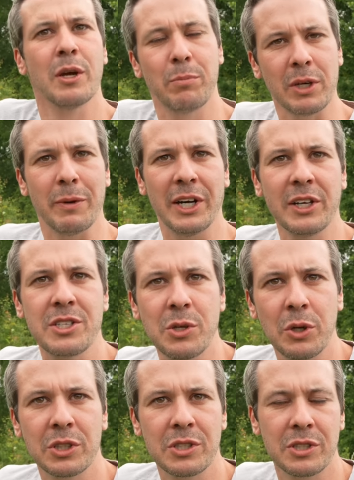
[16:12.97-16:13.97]
private
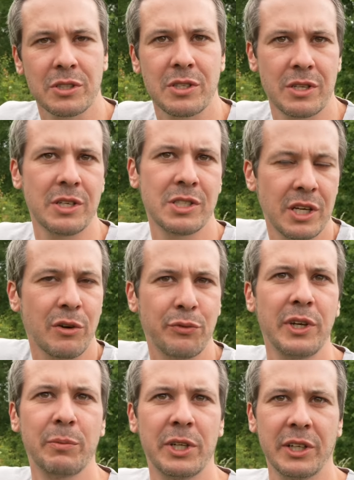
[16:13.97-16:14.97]
Zucht ist ja
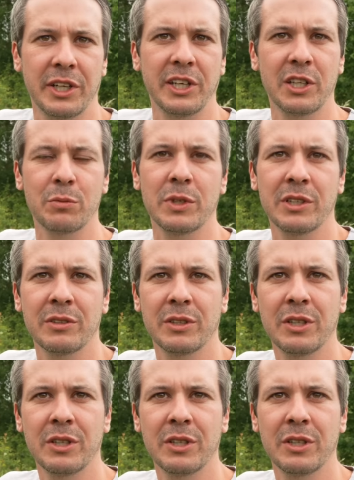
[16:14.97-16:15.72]
viel wieder gerettet worden